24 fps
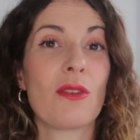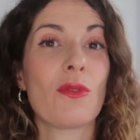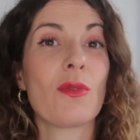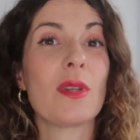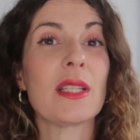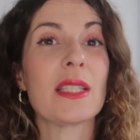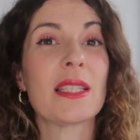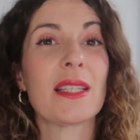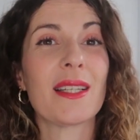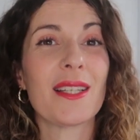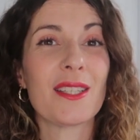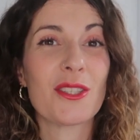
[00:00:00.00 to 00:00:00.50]

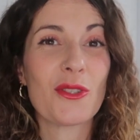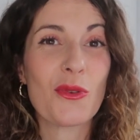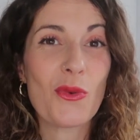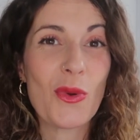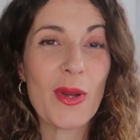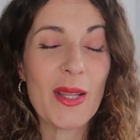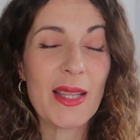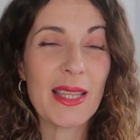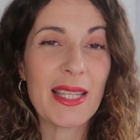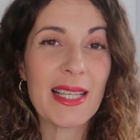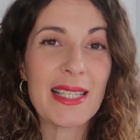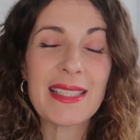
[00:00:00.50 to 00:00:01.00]
están
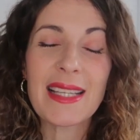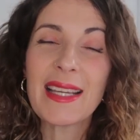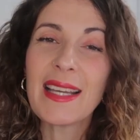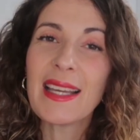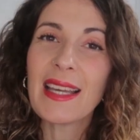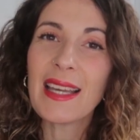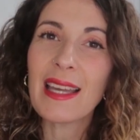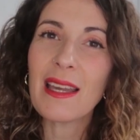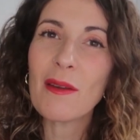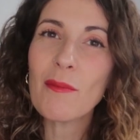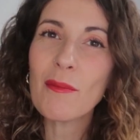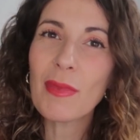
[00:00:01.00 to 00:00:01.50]
nuestras cuentas,
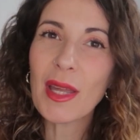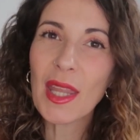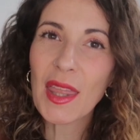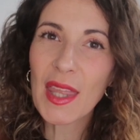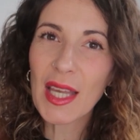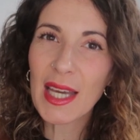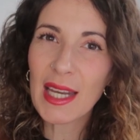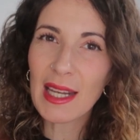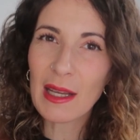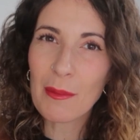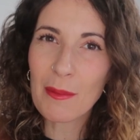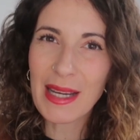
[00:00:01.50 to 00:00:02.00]

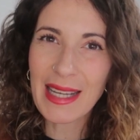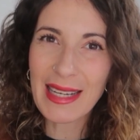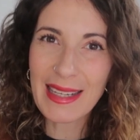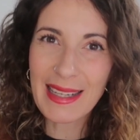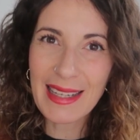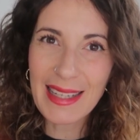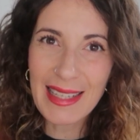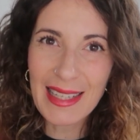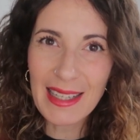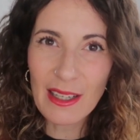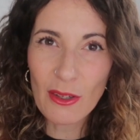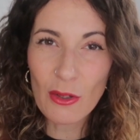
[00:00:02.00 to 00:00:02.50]
empezar a
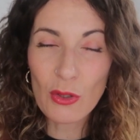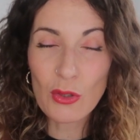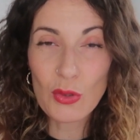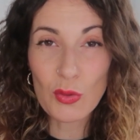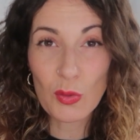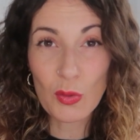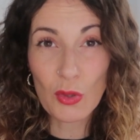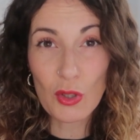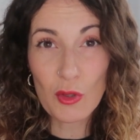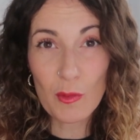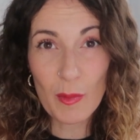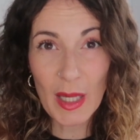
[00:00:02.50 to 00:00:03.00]

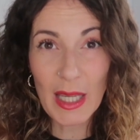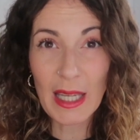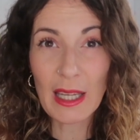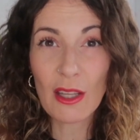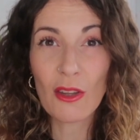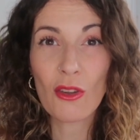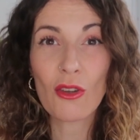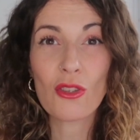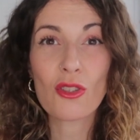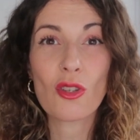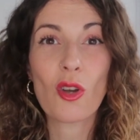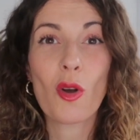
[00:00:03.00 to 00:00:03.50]
marcarnos unos
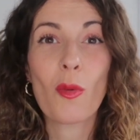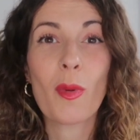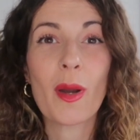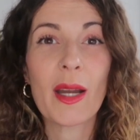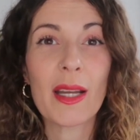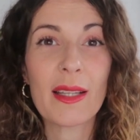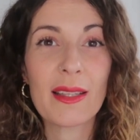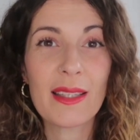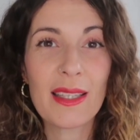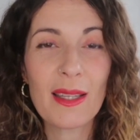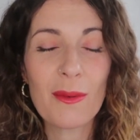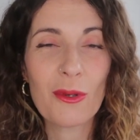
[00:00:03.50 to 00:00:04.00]
pequeños
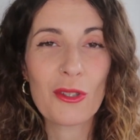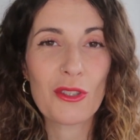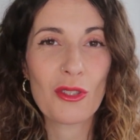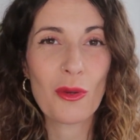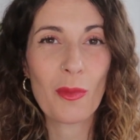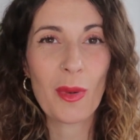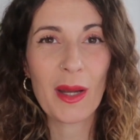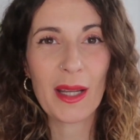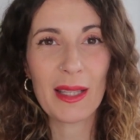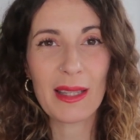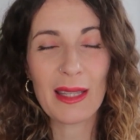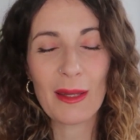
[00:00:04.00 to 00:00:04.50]

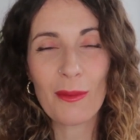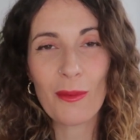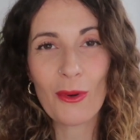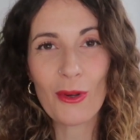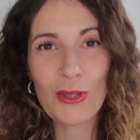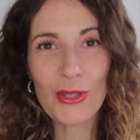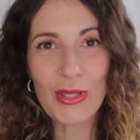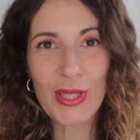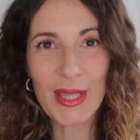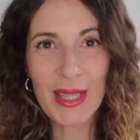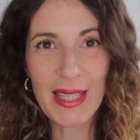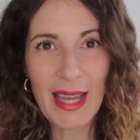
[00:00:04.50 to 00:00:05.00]
objetivos,
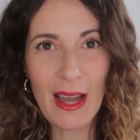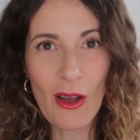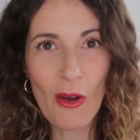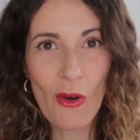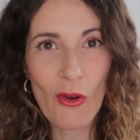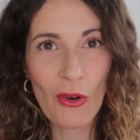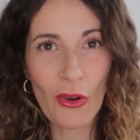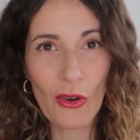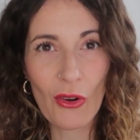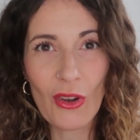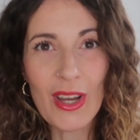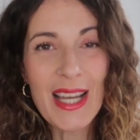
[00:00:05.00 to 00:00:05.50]
objetivos de
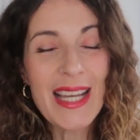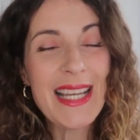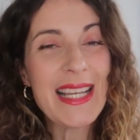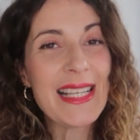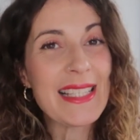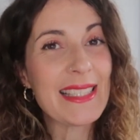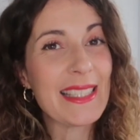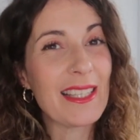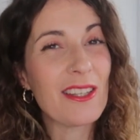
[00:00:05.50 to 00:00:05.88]
ahorro.